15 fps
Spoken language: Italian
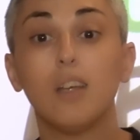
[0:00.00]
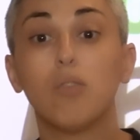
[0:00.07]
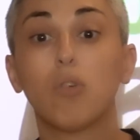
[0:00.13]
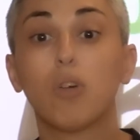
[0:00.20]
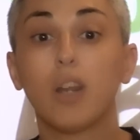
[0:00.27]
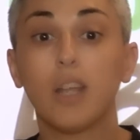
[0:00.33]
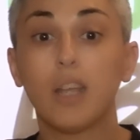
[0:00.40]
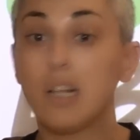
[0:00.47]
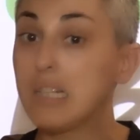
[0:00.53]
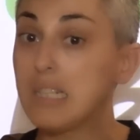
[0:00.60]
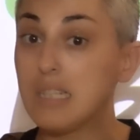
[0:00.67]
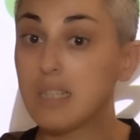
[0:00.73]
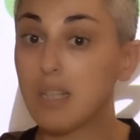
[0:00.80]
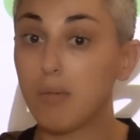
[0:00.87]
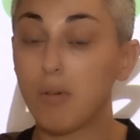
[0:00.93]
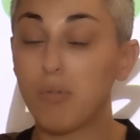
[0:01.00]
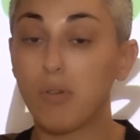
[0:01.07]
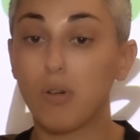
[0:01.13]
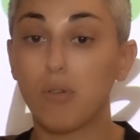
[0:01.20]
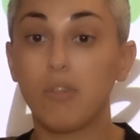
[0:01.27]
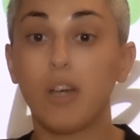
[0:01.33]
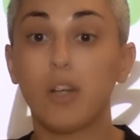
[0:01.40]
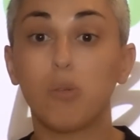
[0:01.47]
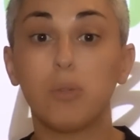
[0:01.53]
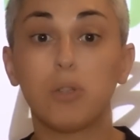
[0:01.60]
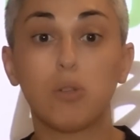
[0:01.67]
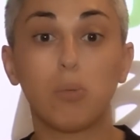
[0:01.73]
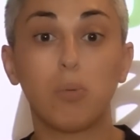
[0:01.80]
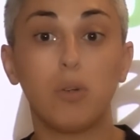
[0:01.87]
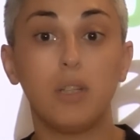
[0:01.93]
Vorrei che il sistema ferroviario
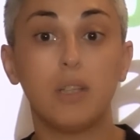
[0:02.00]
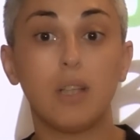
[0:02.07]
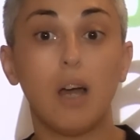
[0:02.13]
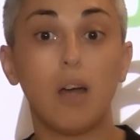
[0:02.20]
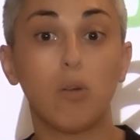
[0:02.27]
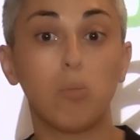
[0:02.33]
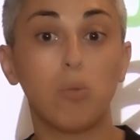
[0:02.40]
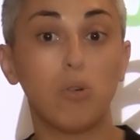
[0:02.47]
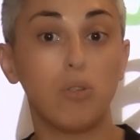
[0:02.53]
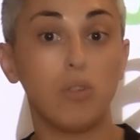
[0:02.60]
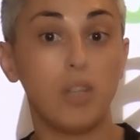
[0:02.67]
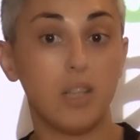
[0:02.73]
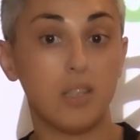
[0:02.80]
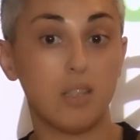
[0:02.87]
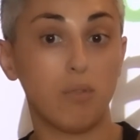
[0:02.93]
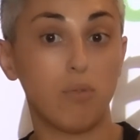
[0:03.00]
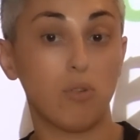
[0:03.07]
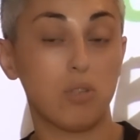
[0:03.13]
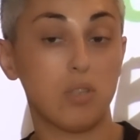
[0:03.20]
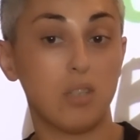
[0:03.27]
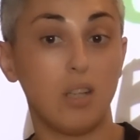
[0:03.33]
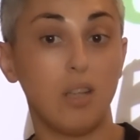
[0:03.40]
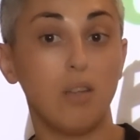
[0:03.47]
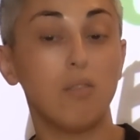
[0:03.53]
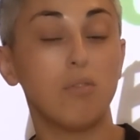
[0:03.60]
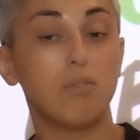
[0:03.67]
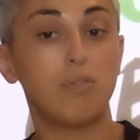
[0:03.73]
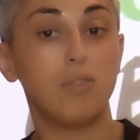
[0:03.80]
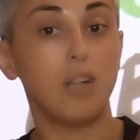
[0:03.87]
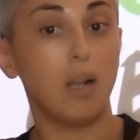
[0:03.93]
metropolitano bolognese fosse
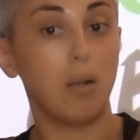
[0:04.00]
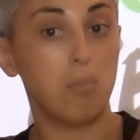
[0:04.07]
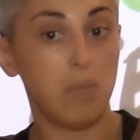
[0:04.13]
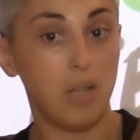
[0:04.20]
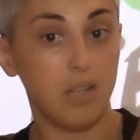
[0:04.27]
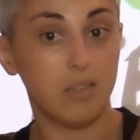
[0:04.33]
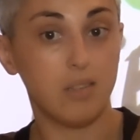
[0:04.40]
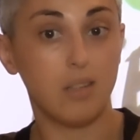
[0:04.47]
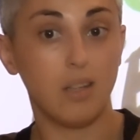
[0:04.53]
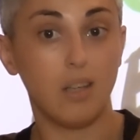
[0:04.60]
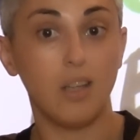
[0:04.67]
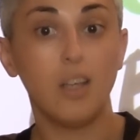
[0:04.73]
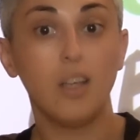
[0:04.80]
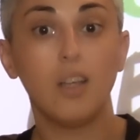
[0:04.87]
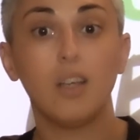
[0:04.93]
finalmente